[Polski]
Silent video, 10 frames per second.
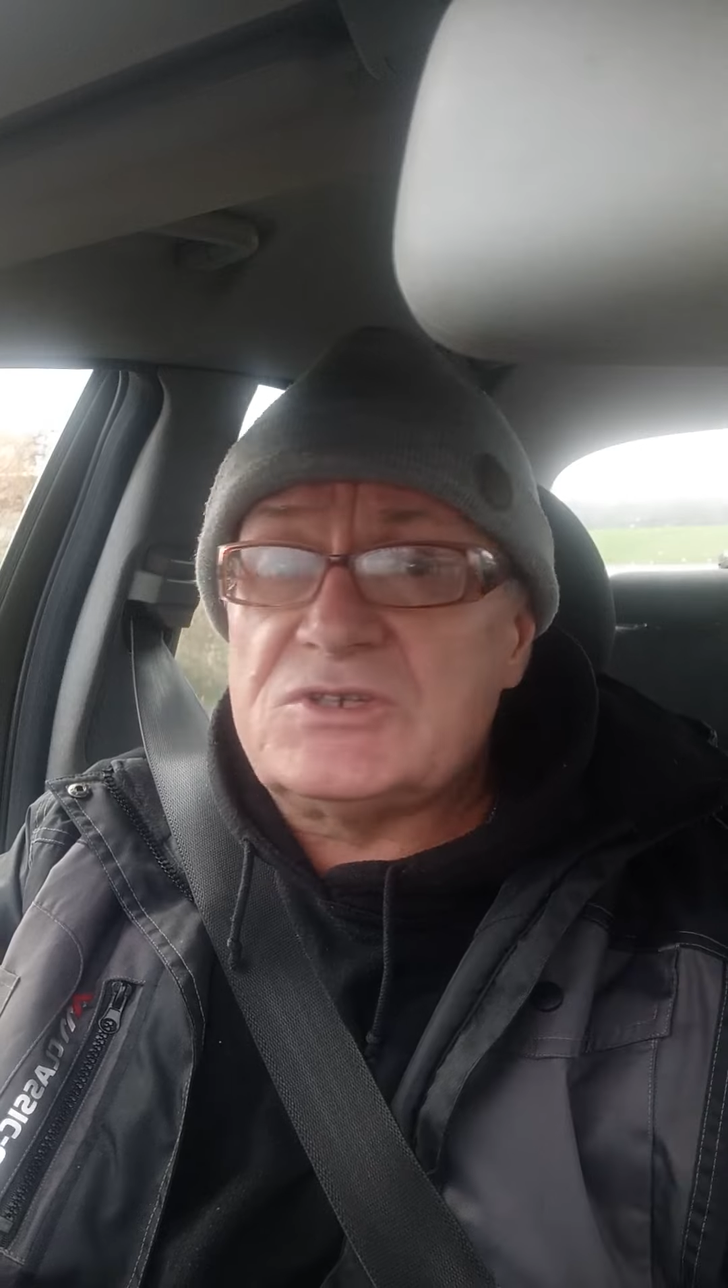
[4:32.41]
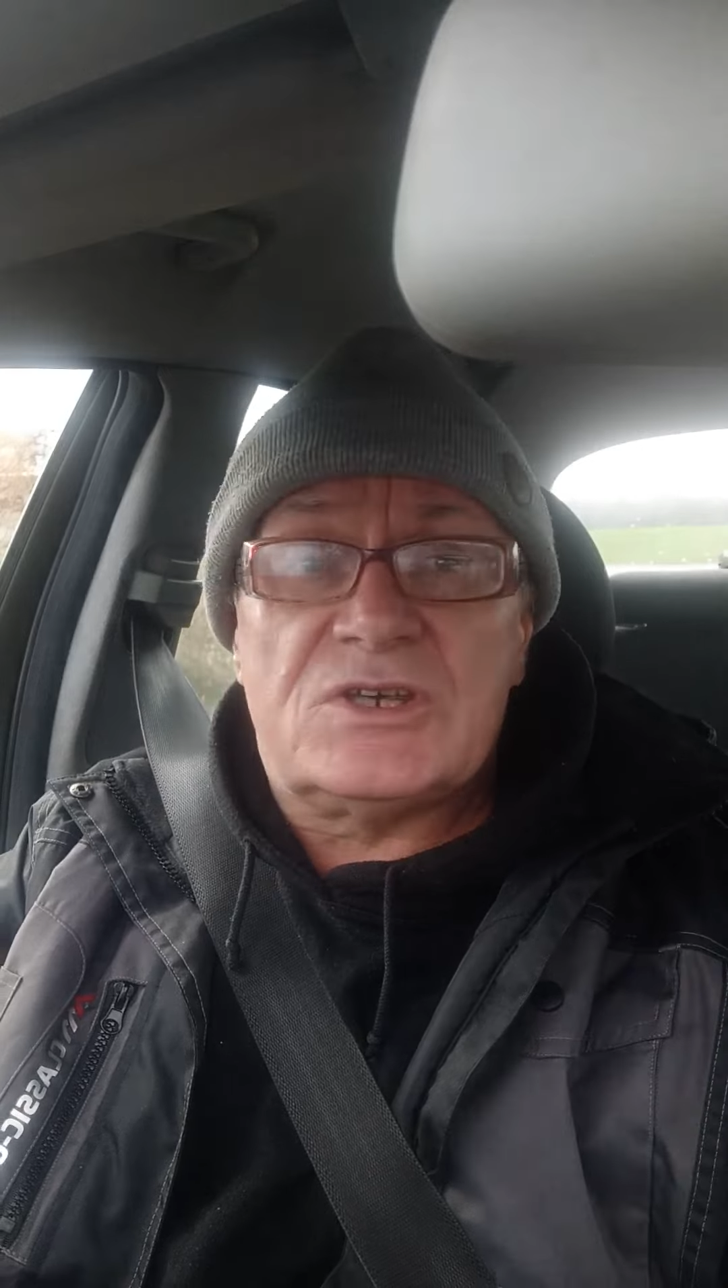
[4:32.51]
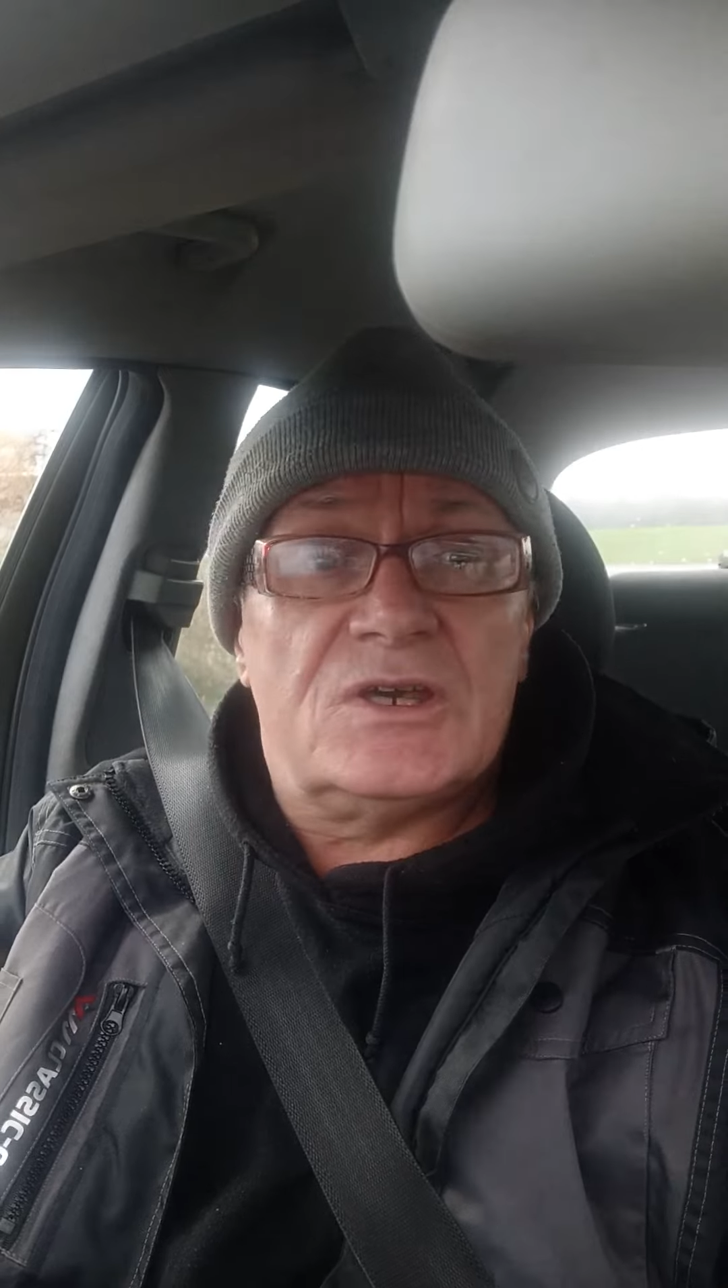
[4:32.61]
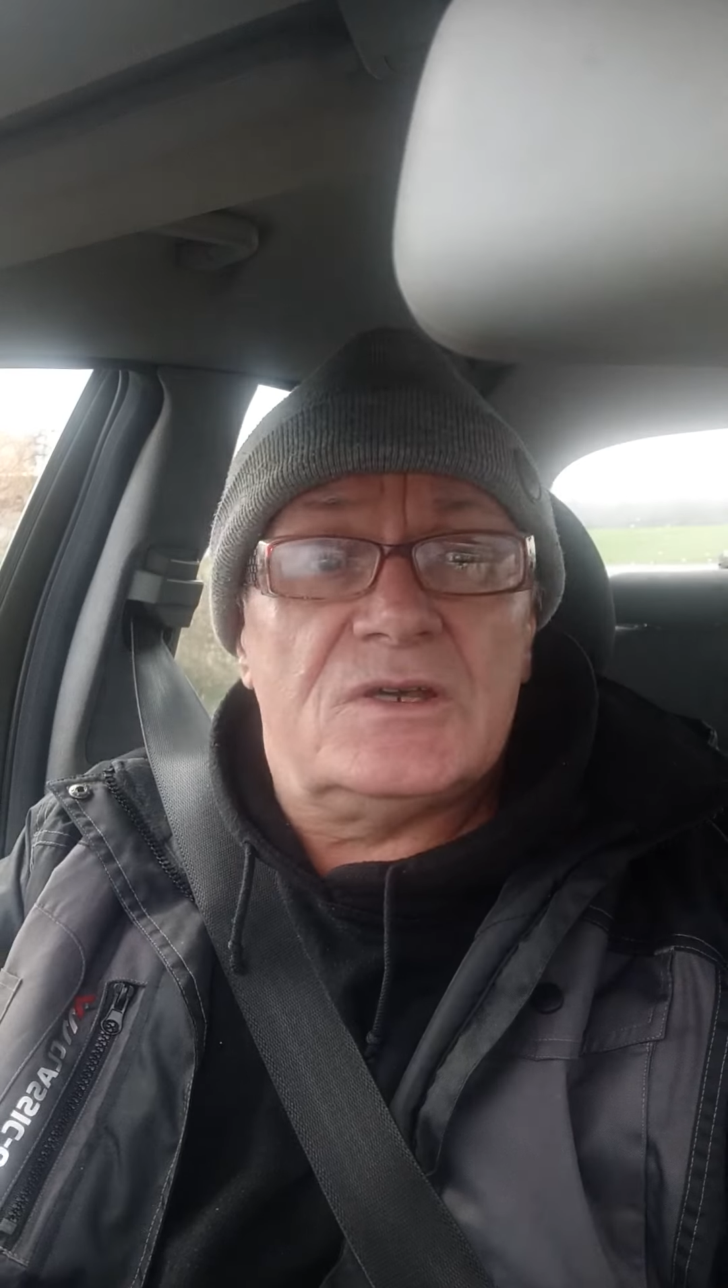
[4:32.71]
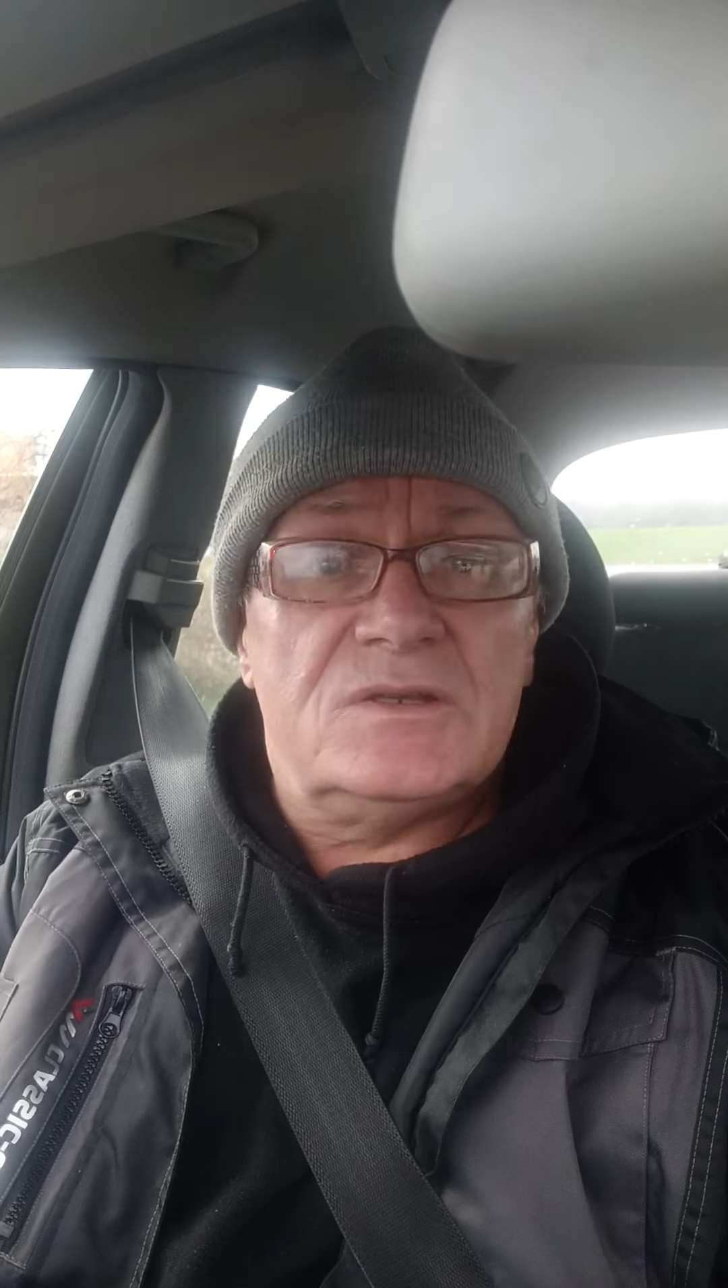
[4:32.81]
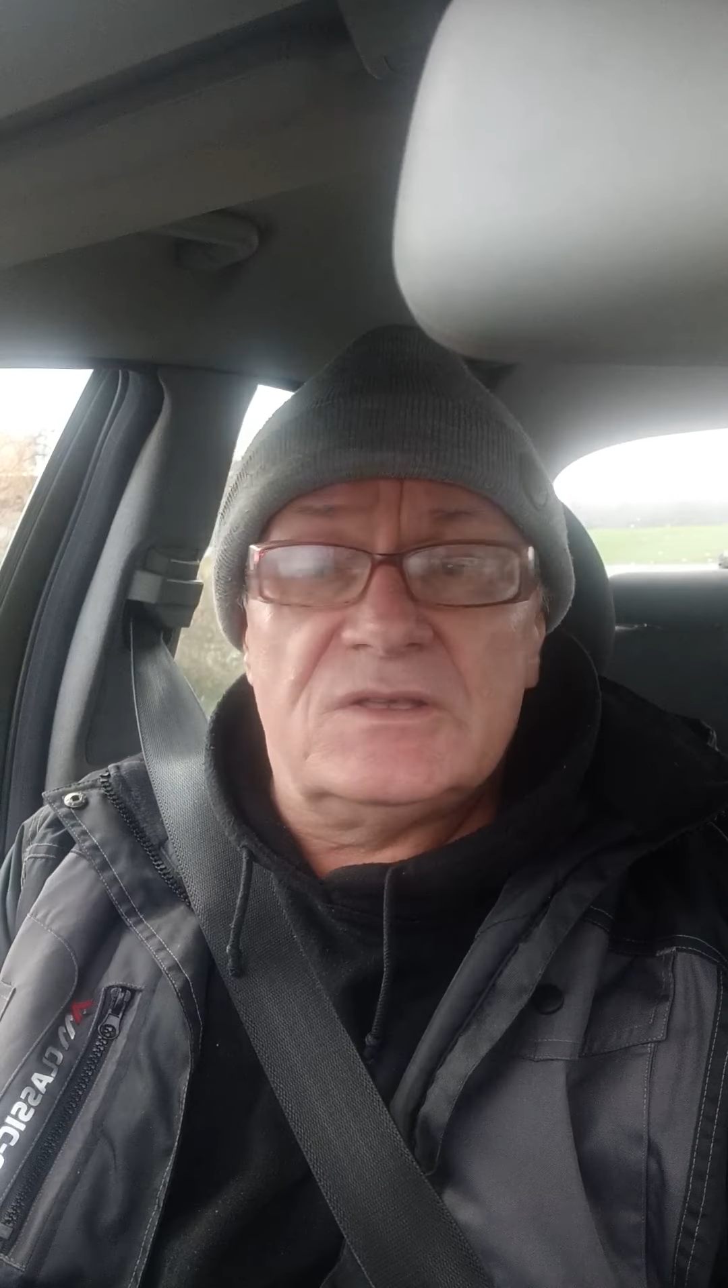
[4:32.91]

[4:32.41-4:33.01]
się,